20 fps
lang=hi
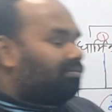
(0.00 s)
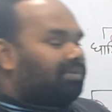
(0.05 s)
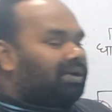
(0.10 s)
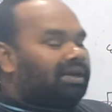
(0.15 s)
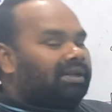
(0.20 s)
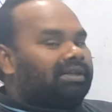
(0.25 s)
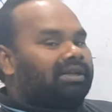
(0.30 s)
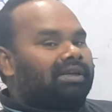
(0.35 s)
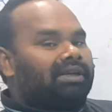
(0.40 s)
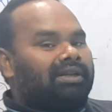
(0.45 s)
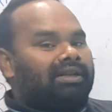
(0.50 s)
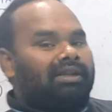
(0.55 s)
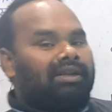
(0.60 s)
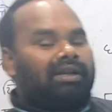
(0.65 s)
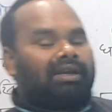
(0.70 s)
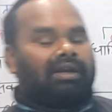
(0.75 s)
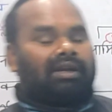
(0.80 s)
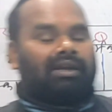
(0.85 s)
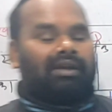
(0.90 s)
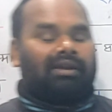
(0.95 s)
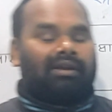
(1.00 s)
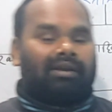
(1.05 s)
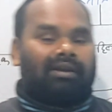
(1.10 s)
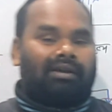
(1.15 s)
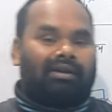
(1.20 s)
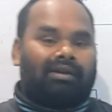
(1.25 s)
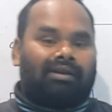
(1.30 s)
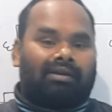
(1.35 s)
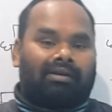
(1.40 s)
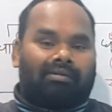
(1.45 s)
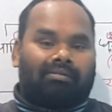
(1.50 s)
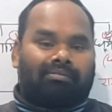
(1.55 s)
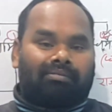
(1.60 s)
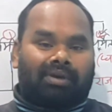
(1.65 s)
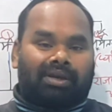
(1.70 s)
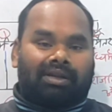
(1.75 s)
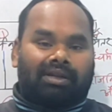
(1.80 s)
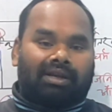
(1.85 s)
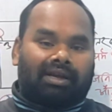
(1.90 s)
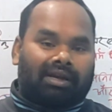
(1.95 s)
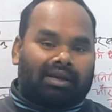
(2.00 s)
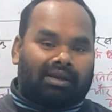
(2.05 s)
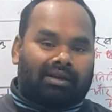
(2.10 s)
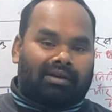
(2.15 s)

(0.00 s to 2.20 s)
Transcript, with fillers: वेद कितने हैं वेद